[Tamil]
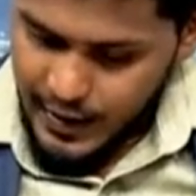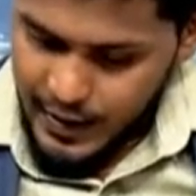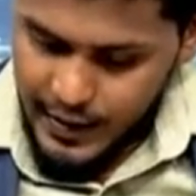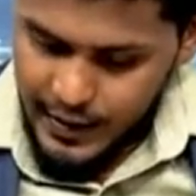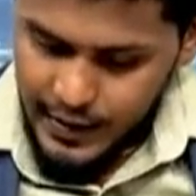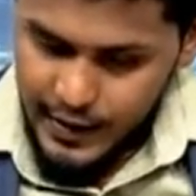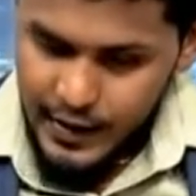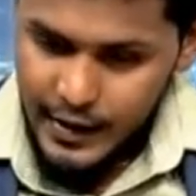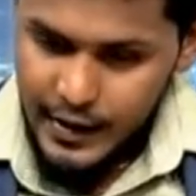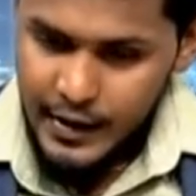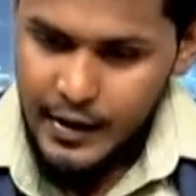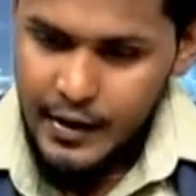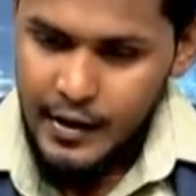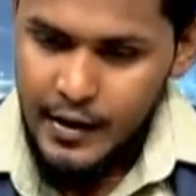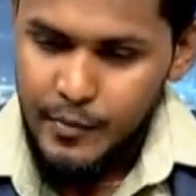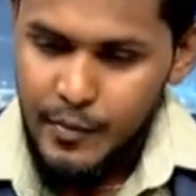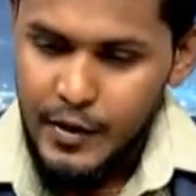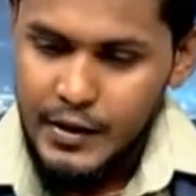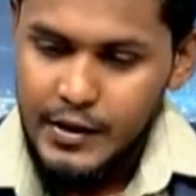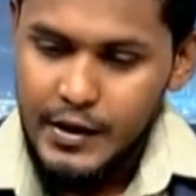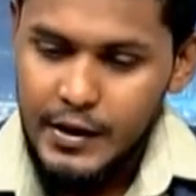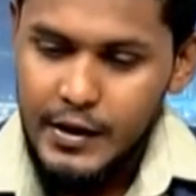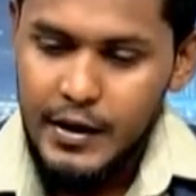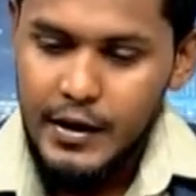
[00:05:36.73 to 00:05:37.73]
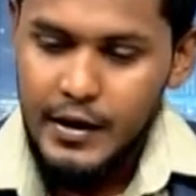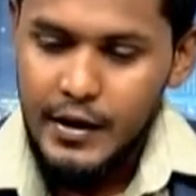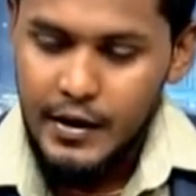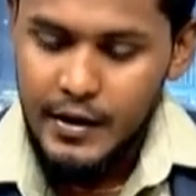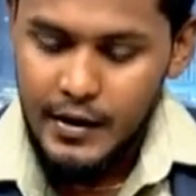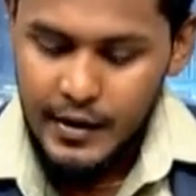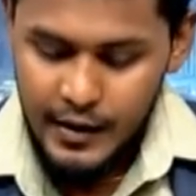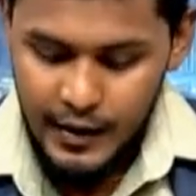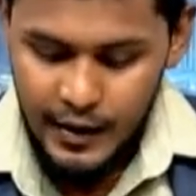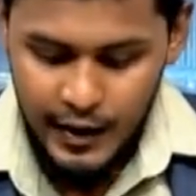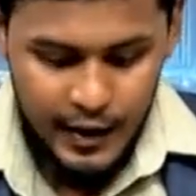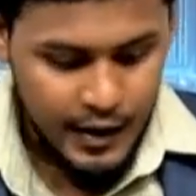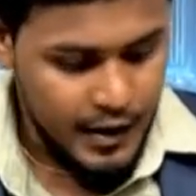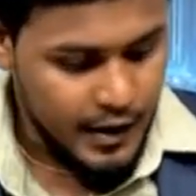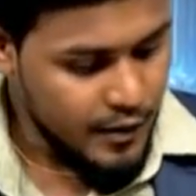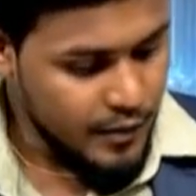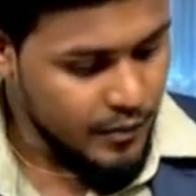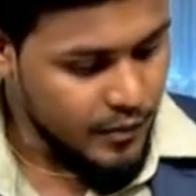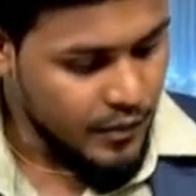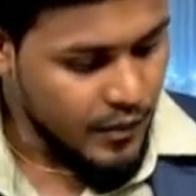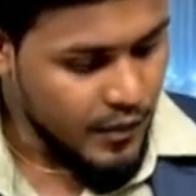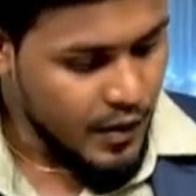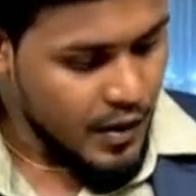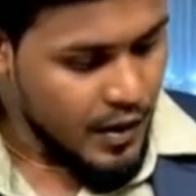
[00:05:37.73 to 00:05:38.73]
ஏனைய
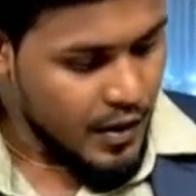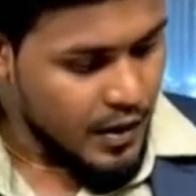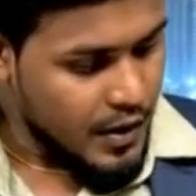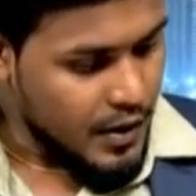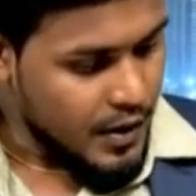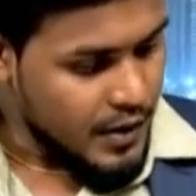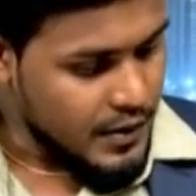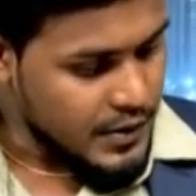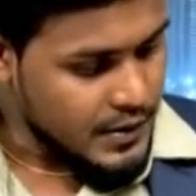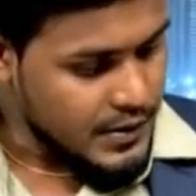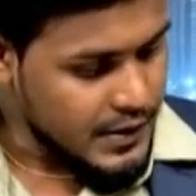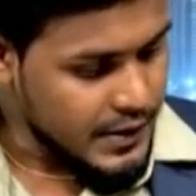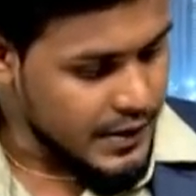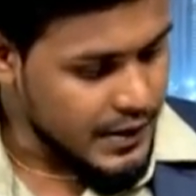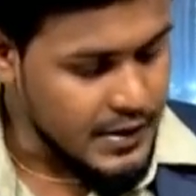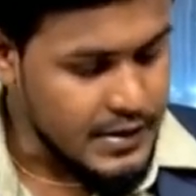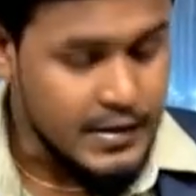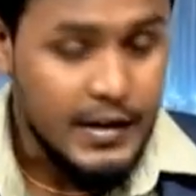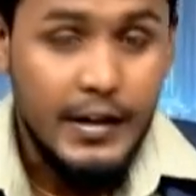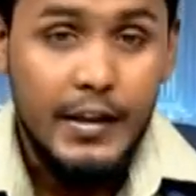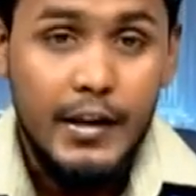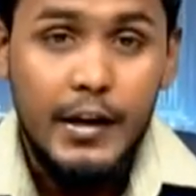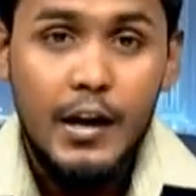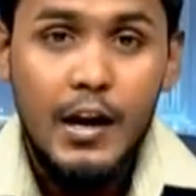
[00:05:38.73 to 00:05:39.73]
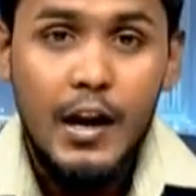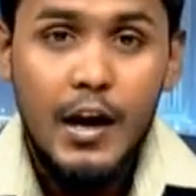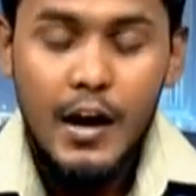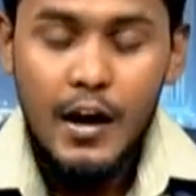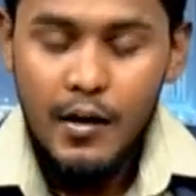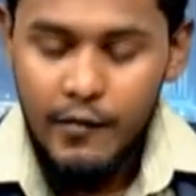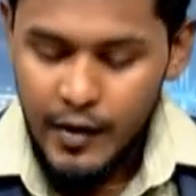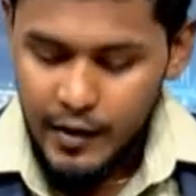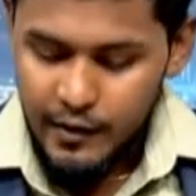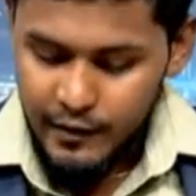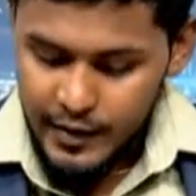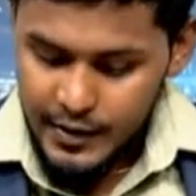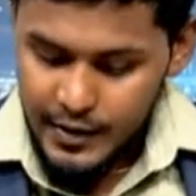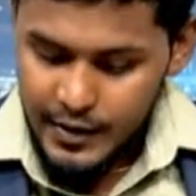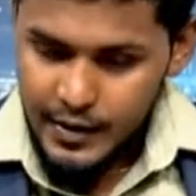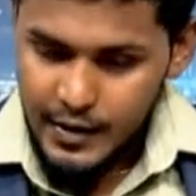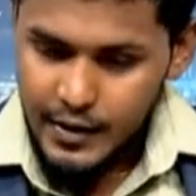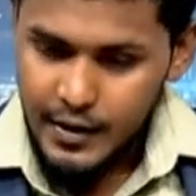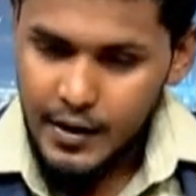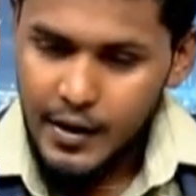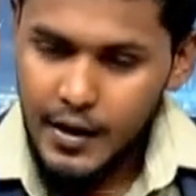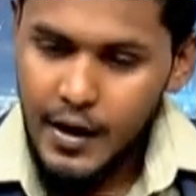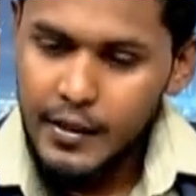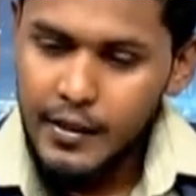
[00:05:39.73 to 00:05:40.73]
பத்திரிகைகளிலும் சிறிய செய்திகளாக
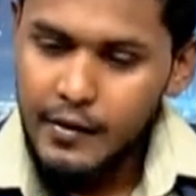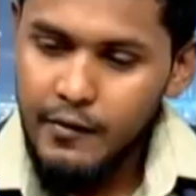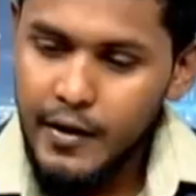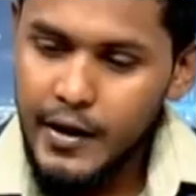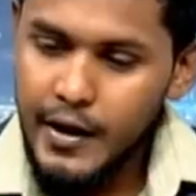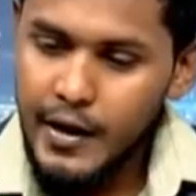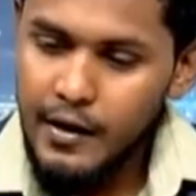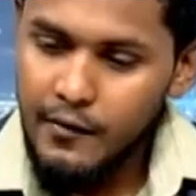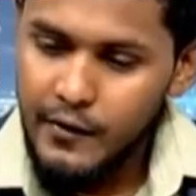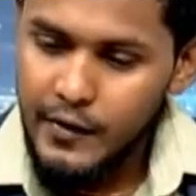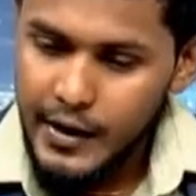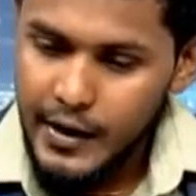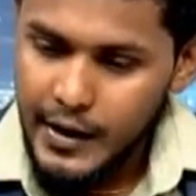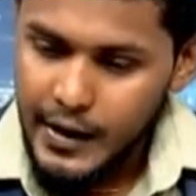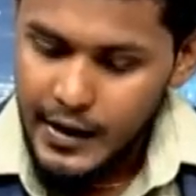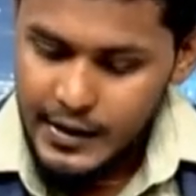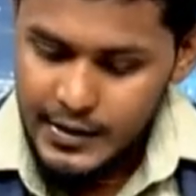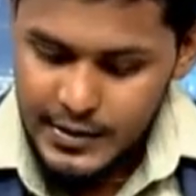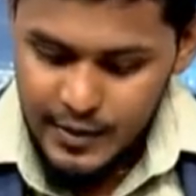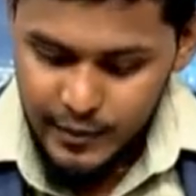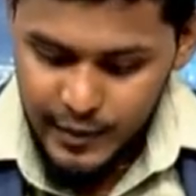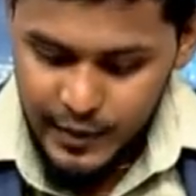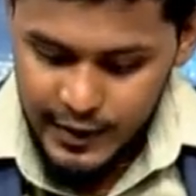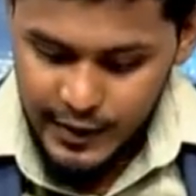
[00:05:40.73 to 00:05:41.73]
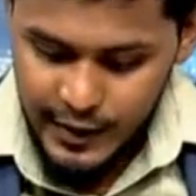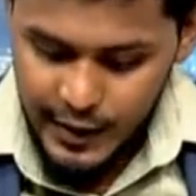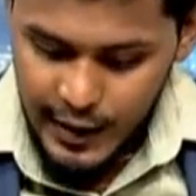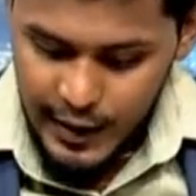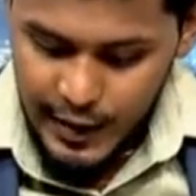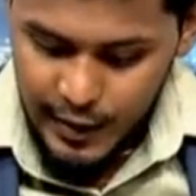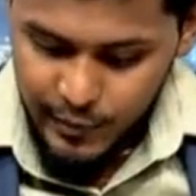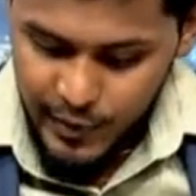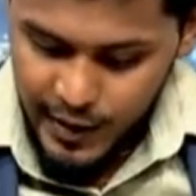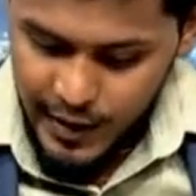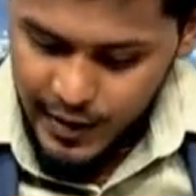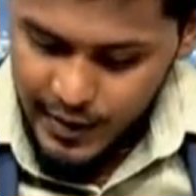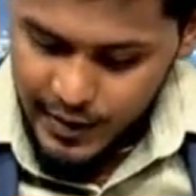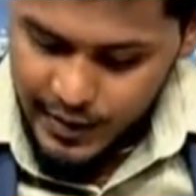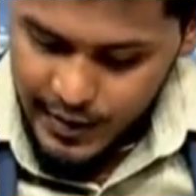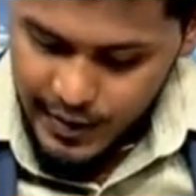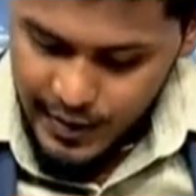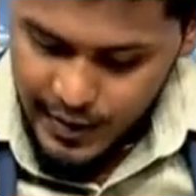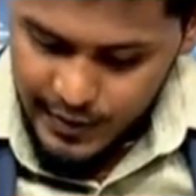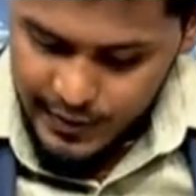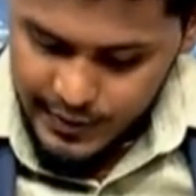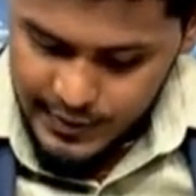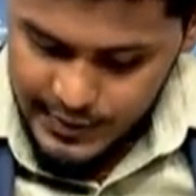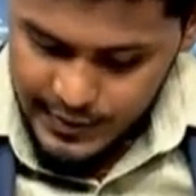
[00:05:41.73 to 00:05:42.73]
வெளிவந்திருக்கின்றன அந்த வகையில் வீரகேசரி பத்திரிகையிலுமே
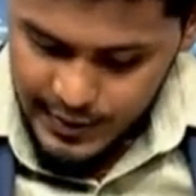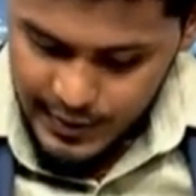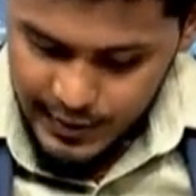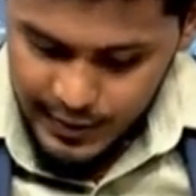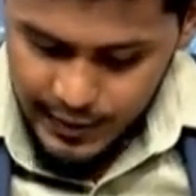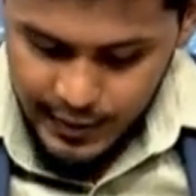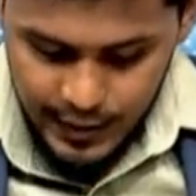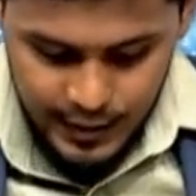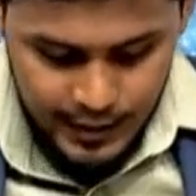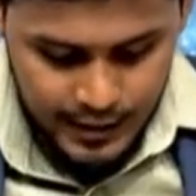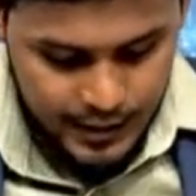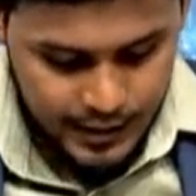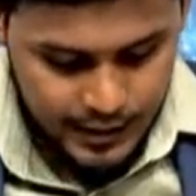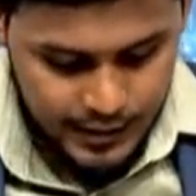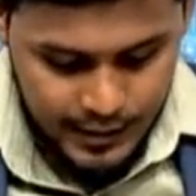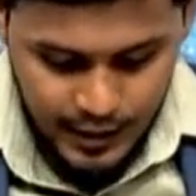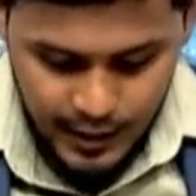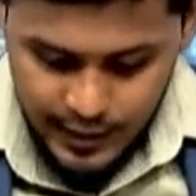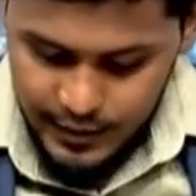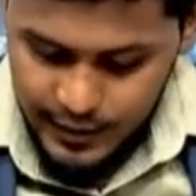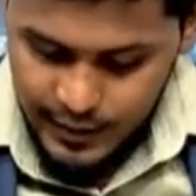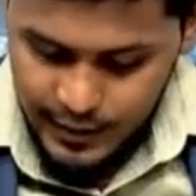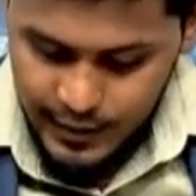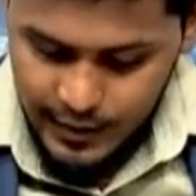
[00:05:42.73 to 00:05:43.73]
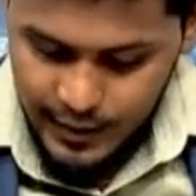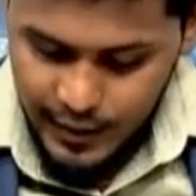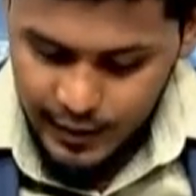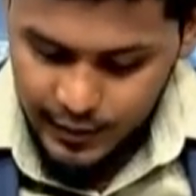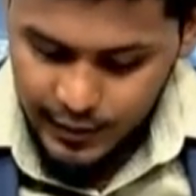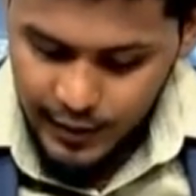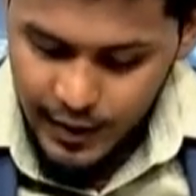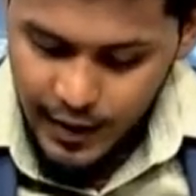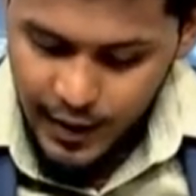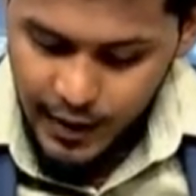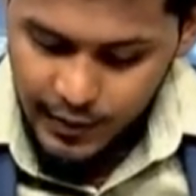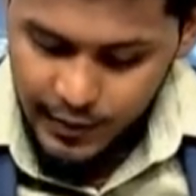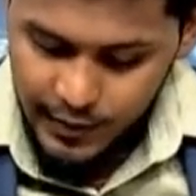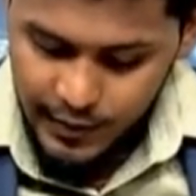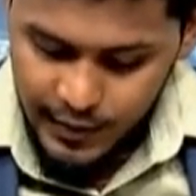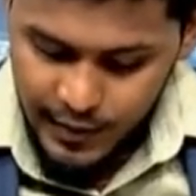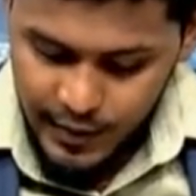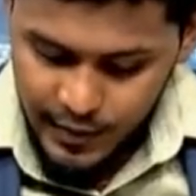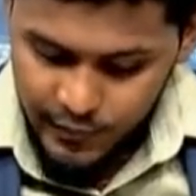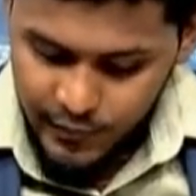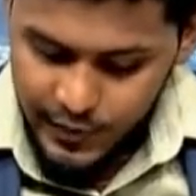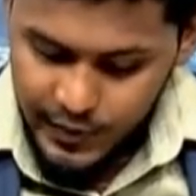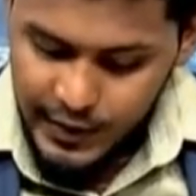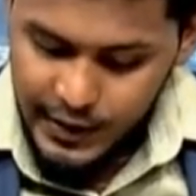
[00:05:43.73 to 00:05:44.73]
இங்கே அந்த செய்தி தந்து தந்திருக்கின்றார்கள் அங்
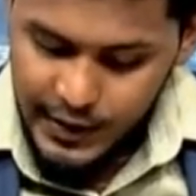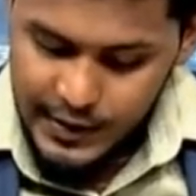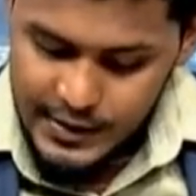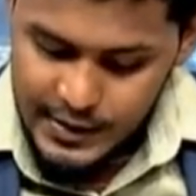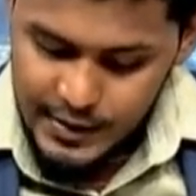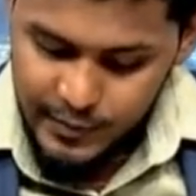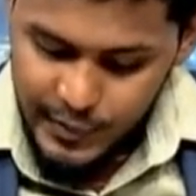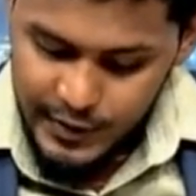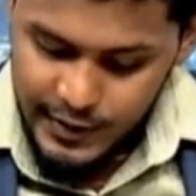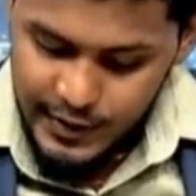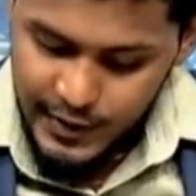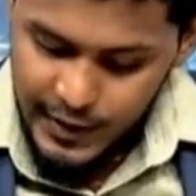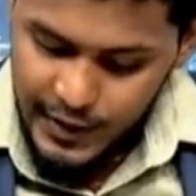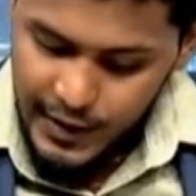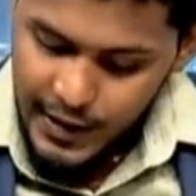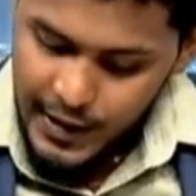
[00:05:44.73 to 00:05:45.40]
வீரகேசரி பத்திரிகையில்